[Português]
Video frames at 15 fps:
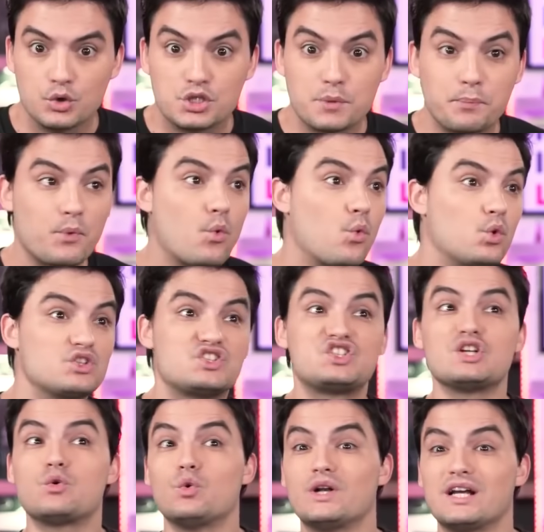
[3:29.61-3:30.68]
com tipo
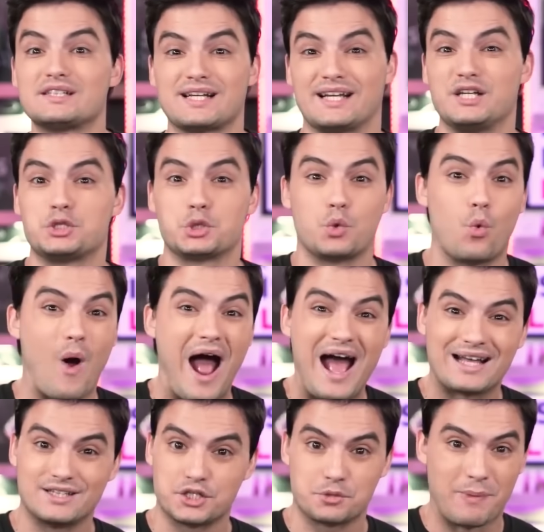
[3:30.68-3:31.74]
segurança, aqueles
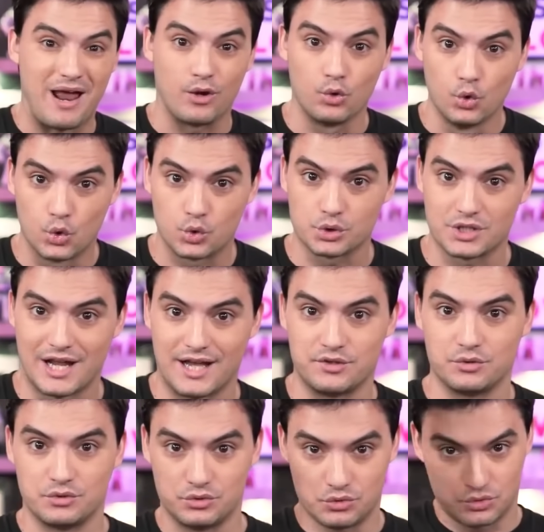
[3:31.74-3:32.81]
guardas malucos lá do,